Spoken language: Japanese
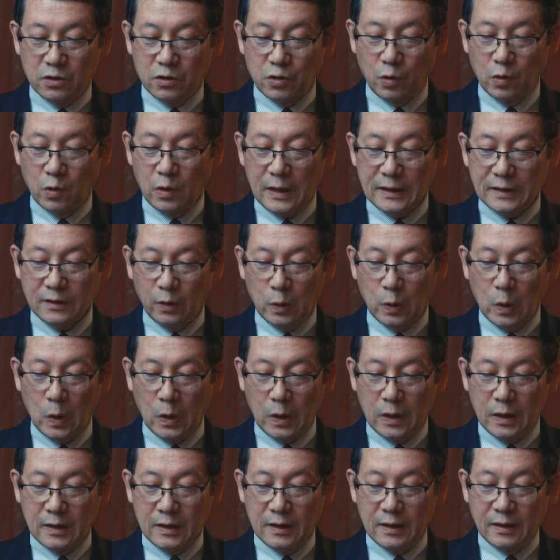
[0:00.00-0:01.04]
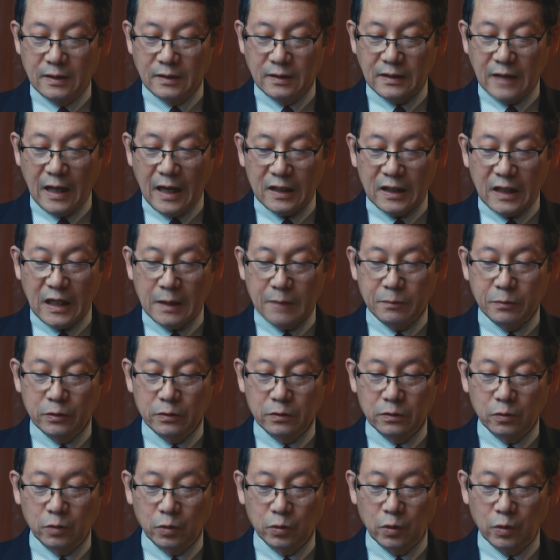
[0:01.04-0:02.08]
その後の高ぶ
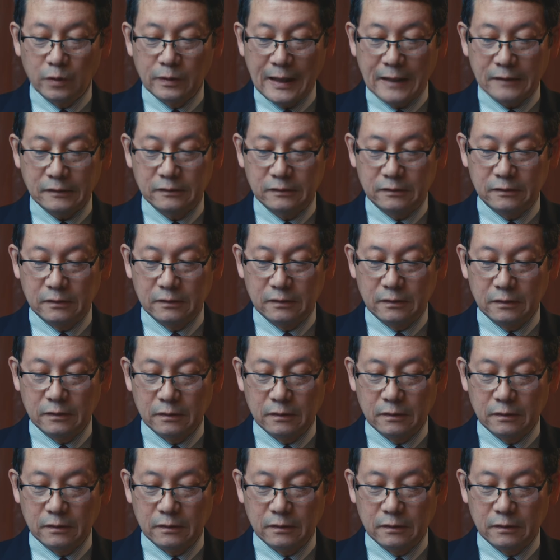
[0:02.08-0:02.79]
ることなく